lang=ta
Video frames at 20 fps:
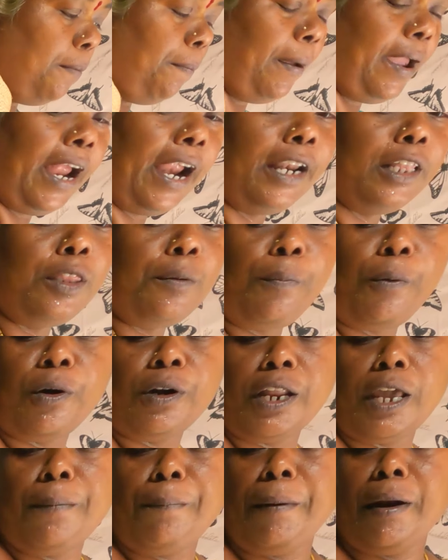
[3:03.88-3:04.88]
இப்போ எடுத்து
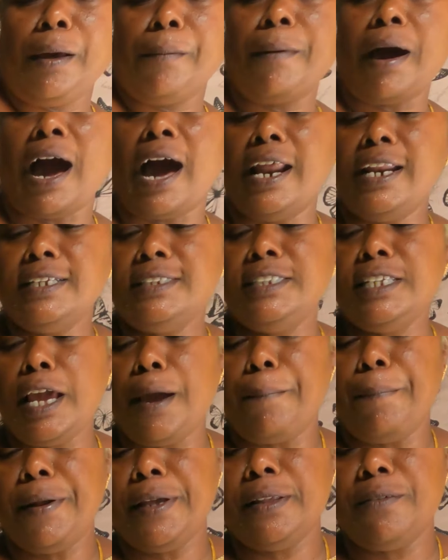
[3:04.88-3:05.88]
போட்டு இப்போ நம்ம அரிசி
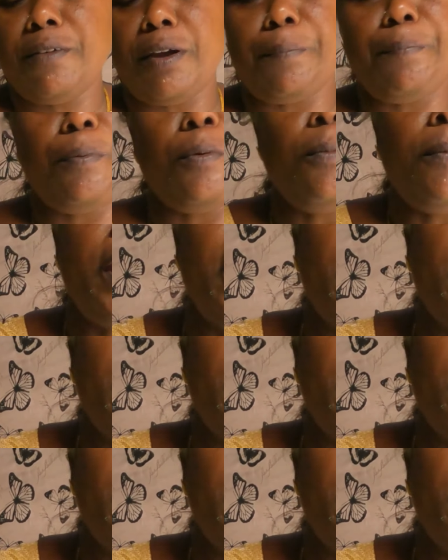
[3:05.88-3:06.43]
எப்படி வைப்போம்